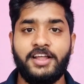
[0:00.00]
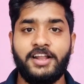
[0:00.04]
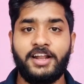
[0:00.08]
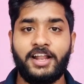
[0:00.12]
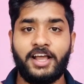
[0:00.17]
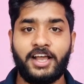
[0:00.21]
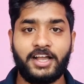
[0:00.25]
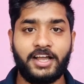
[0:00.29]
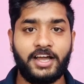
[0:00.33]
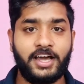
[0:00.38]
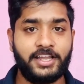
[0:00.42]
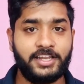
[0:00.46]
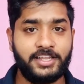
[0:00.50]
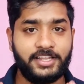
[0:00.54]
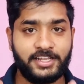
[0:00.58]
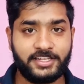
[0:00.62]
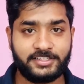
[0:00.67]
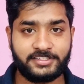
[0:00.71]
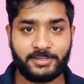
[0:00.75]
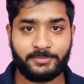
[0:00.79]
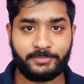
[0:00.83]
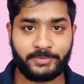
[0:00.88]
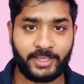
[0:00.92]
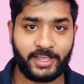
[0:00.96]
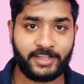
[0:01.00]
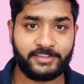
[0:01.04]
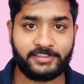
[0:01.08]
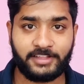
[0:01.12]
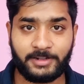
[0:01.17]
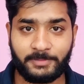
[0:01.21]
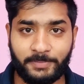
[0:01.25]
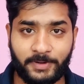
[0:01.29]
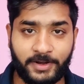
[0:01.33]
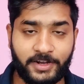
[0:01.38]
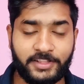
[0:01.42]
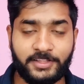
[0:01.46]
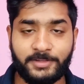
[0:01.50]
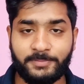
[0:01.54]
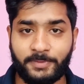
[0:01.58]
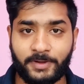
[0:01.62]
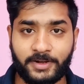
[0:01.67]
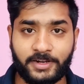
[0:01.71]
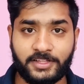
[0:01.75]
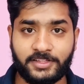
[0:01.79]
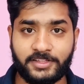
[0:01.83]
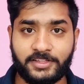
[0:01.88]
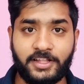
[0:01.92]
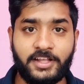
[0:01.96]
நாங்கள் அரியர் எக்ஸாம் கேன்சல் பண்ணது
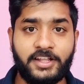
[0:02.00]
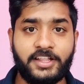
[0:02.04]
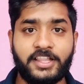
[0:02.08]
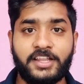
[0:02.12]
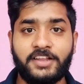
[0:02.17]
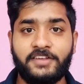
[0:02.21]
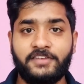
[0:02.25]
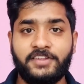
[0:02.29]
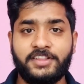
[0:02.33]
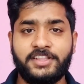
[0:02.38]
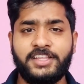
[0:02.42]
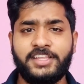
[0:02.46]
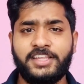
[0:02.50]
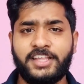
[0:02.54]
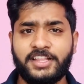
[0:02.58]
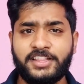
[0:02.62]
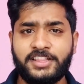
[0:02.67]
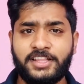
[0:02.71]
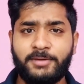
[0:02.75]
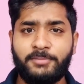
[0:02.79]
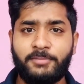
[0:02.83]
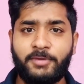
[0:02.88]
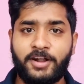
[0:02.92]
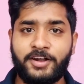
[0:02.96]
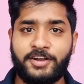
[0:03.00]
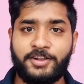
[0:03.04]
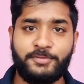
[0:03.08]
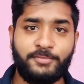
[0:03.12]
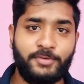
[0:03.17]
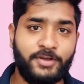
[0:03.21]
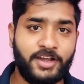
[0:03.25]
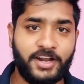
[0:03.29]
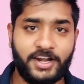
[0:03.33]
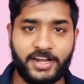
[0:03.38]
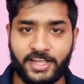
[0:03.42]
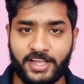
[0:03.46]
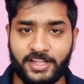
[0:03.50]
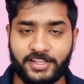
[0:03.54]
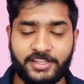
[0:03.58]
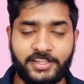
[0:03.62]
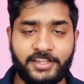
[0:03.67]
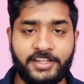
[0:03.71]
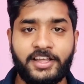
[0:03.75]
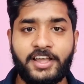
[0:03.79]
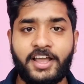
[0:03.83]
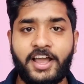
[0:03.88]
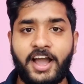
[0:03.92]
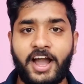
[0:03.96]
பண்ணது தான் இதில் வந்து எந்த மாற்றமும் கிடையாது
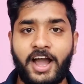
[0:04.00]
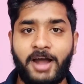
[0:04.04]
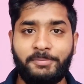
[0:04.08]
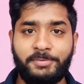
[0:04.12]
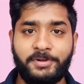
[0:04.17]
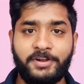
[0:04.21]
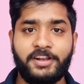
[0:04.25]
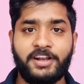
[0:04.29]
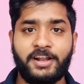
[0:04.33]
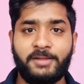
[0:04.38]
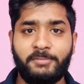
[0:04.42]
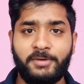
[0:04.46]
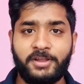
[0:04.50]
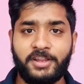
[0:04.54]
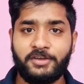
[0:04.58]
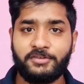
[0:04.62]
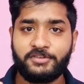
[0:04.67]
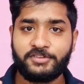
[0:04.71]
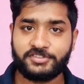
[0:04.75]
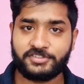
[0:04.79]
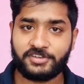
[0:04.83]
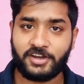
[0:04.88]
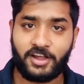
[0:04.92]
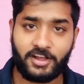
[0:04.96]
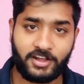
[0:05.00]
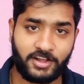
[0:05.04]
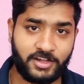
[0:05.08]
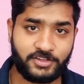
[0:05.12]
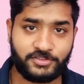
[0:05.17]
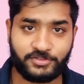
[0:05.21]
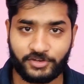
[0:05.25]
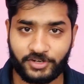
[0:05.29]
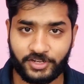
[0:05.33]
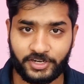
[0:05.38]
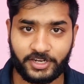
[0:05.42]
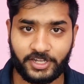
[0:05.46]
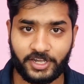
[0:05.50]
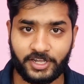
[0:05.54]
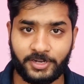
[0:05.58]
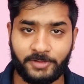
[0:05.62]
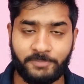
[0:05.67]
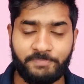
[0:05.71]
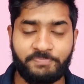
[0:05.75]
அப்படின்ற மாதிரி அவர் ஸ்ட்ராங்காக சொல்லியிருக்காரு